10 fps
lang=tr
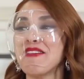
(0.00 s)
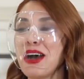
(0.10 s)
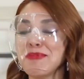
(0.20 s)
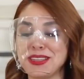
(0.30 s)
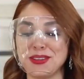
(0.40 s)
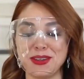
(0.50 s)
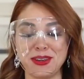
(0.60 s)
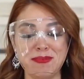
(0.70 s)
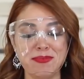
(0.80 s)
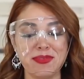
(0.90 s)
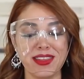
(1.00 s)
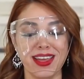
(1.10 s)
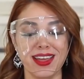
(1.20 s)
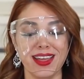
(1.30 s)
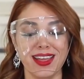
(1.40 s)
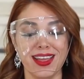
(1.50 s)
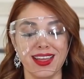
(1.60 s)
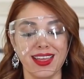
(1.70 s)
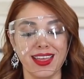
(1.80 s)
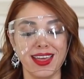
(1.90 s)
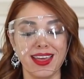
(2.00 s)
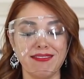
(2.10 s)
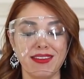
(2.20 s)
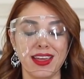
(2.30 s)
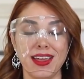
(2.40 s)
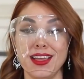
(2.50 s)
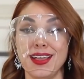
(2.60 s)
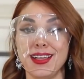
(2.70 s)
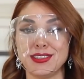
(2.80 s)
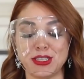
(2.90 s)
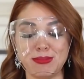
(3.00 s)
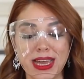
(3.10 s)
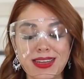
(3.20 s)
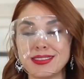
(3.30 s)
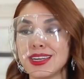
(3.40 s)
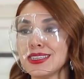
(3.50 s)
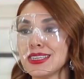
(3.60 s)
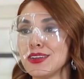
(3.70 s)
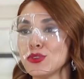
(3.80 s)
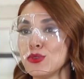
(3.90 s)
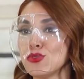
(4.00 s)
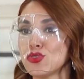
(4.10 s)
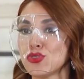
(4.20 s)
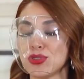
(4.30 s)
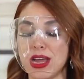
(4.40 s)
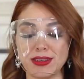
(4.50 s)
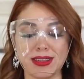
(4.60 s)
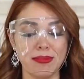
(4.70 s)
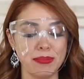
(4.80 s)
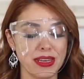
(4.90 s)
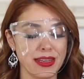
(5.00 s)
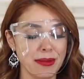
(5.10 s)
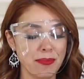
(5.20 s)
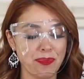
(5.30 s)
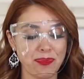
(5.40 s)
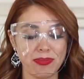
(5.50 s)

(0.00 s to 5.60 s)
devam ediyorum. Evet, şimdi enteresan sonuçlardan biri.